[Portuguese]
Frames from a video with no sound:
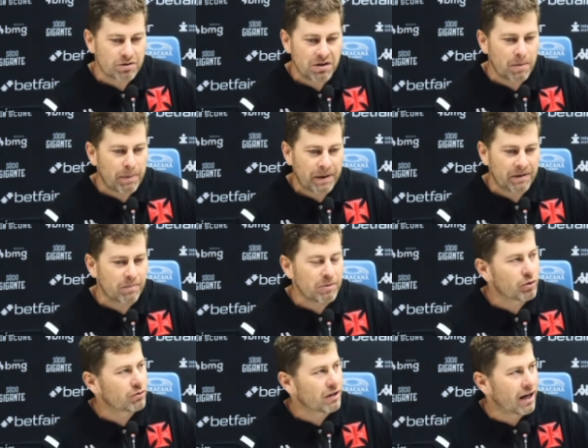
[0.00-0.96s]
independente da
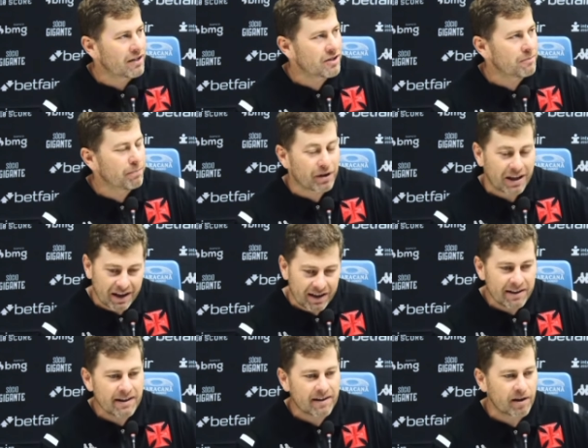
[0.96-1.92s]
minutagem, porque
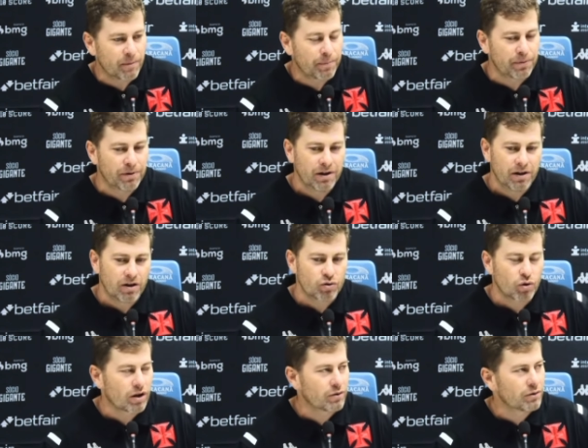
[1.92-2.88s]
ele em campo é um
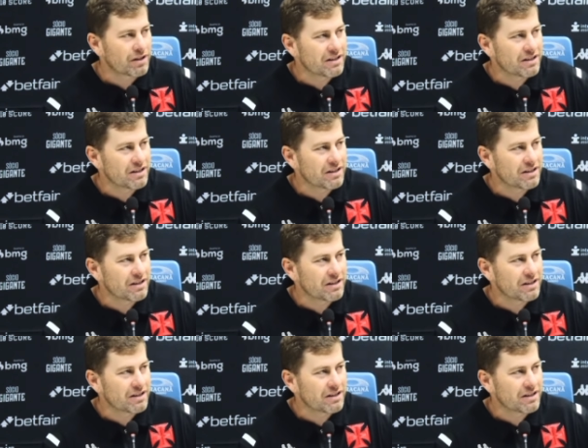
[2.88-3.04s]
jogador que